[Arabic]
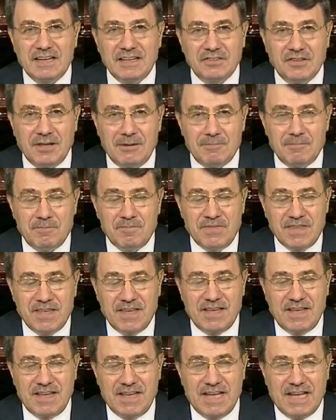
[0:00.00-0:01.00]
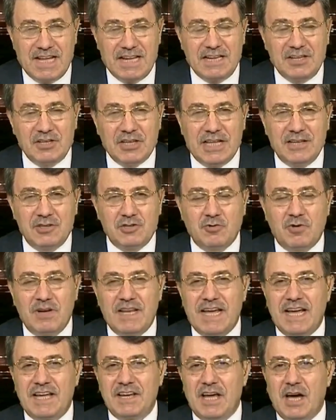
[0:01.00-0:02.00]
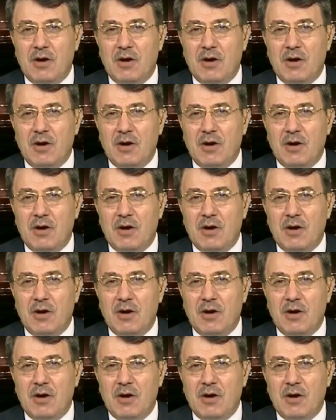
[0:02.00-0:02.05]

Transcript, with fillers: ضم الجولان